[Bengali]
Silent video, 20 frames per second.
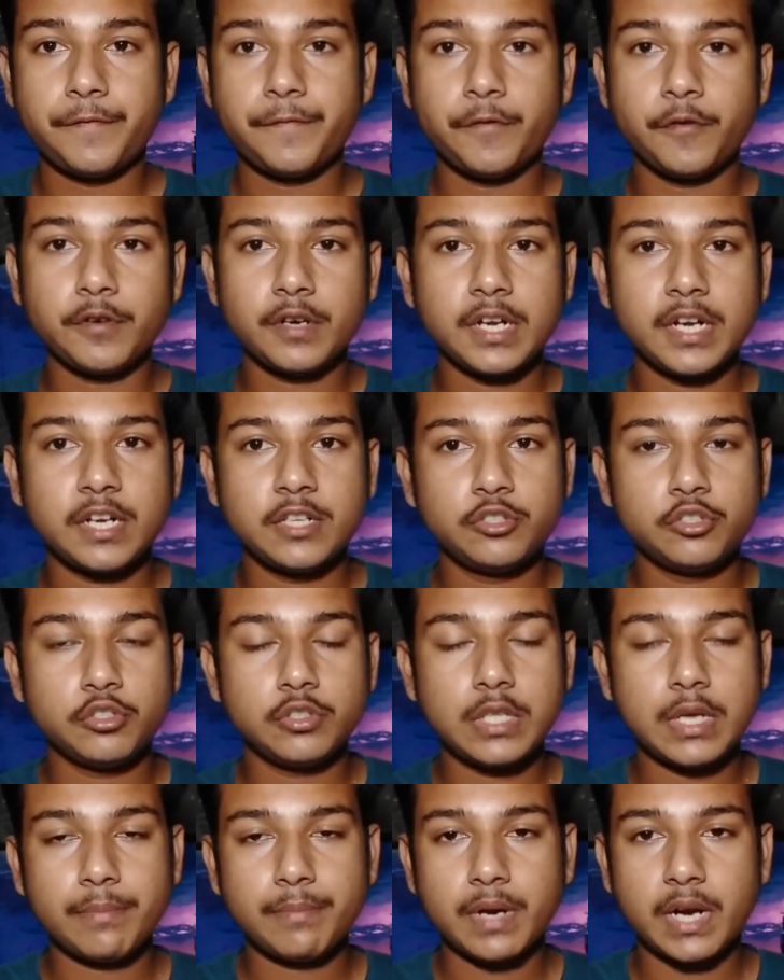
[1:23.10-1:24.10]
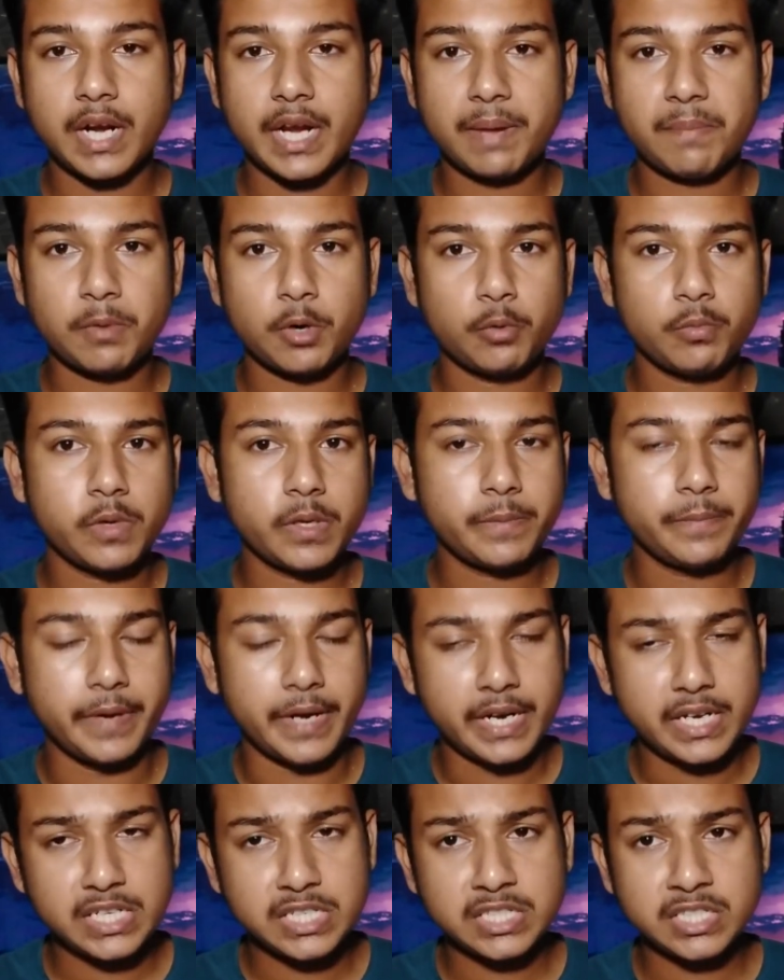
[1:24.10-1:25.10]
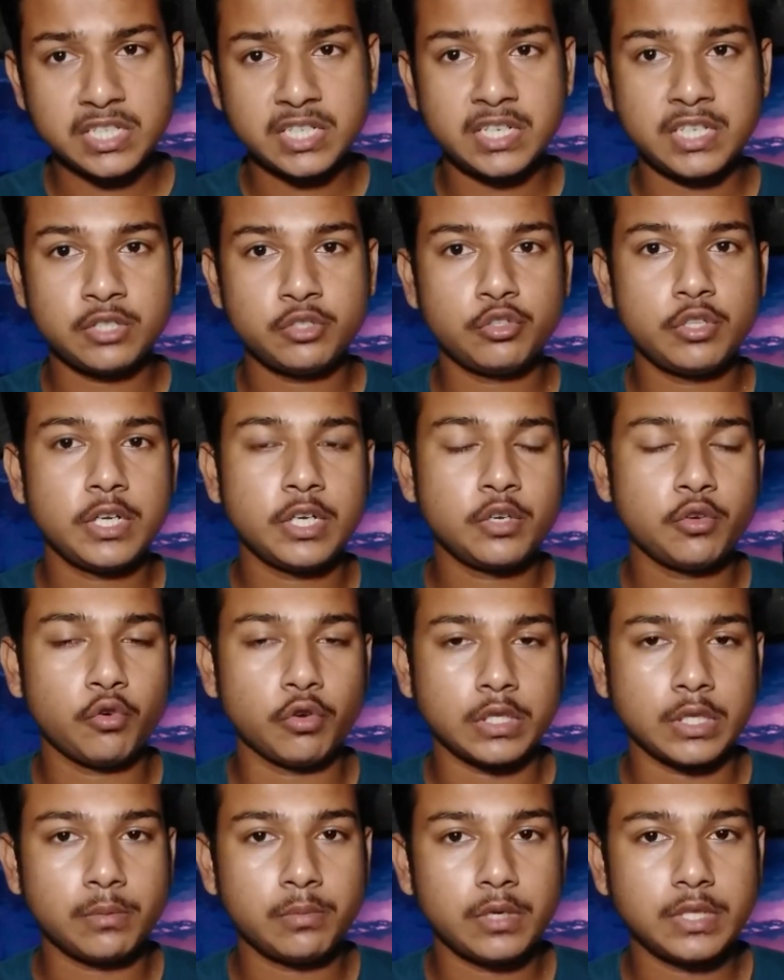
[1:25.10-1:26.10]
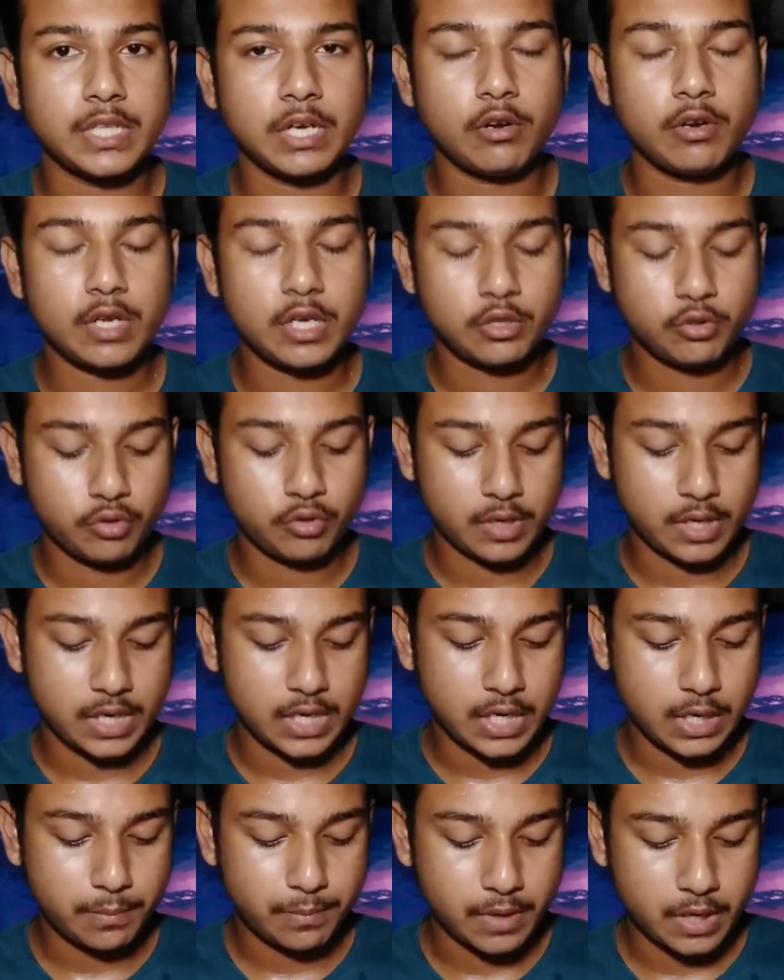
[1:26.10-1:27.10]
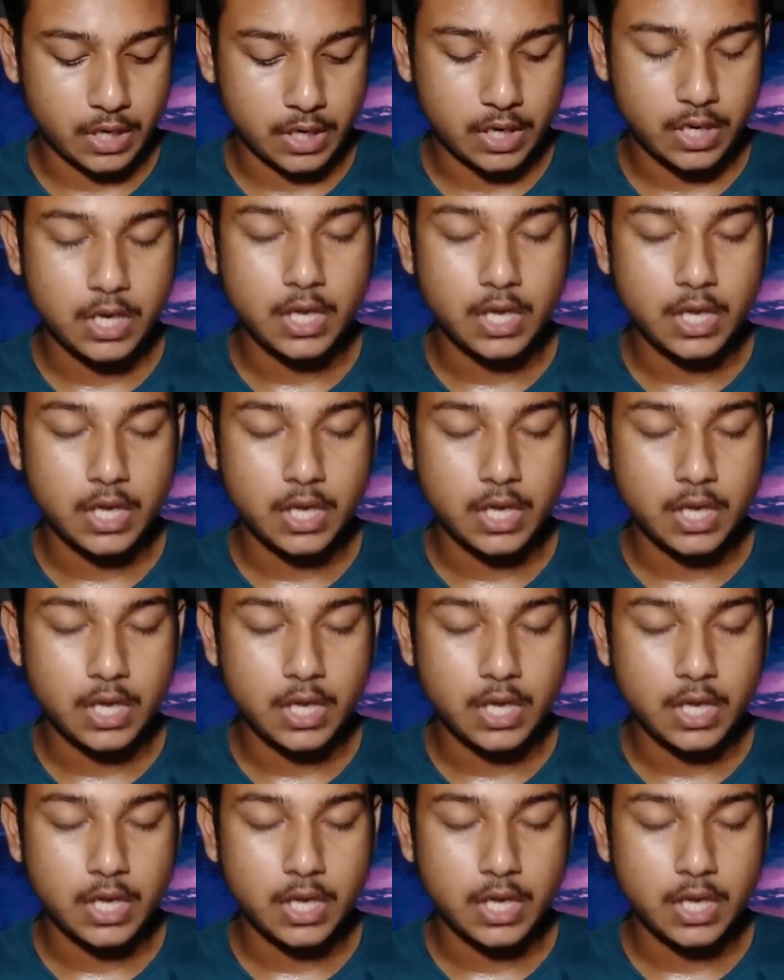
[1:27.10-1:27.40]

ফোনটির যদি আমরা র্যাম রোমের ভেরিয়েন্ট নিয়ে যদি একটু কথা বলি তাহলে কিন্তু এখানে আপনারা